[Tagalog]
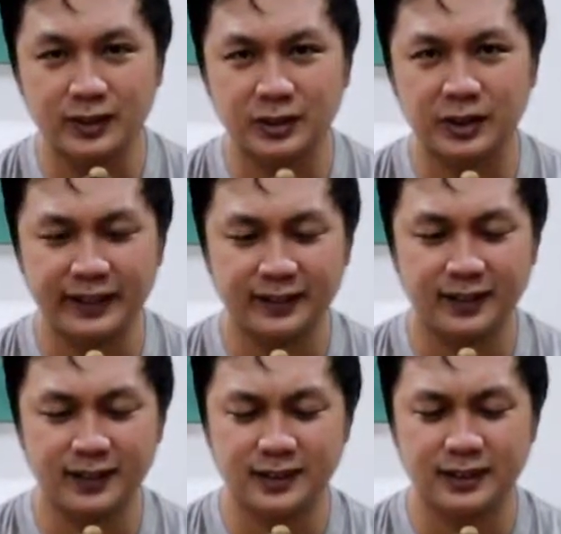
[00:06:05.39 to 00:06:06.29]
So, I
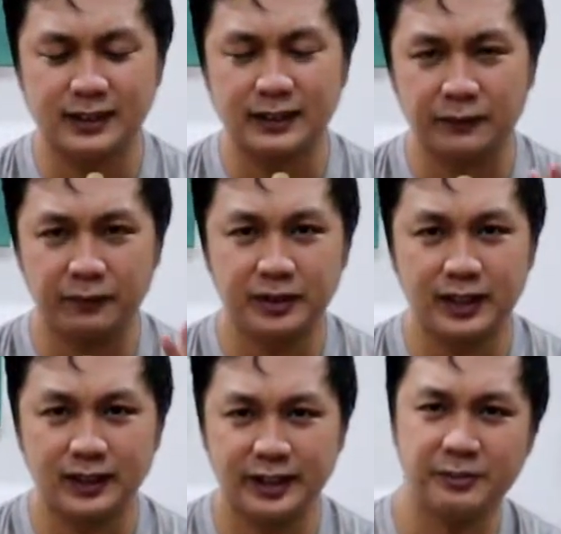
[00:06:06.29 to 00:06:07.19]
think it's a
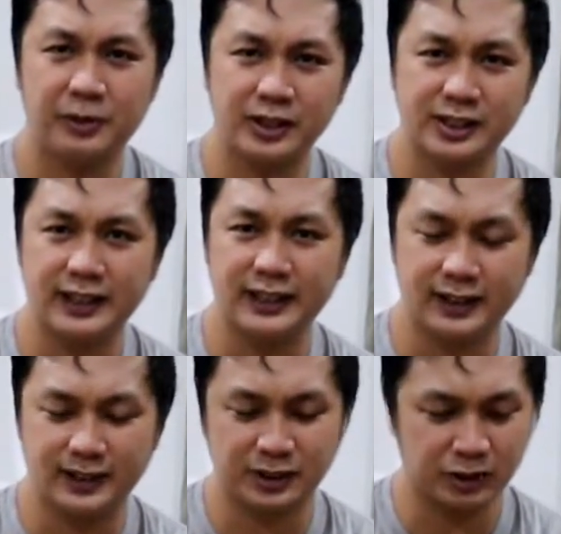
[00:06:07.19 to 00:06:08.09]
15th anniversary
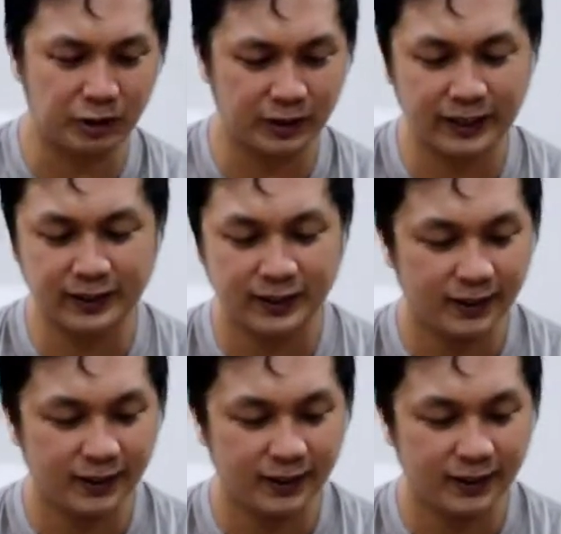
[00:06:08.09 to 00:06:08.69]
na Straw Hat.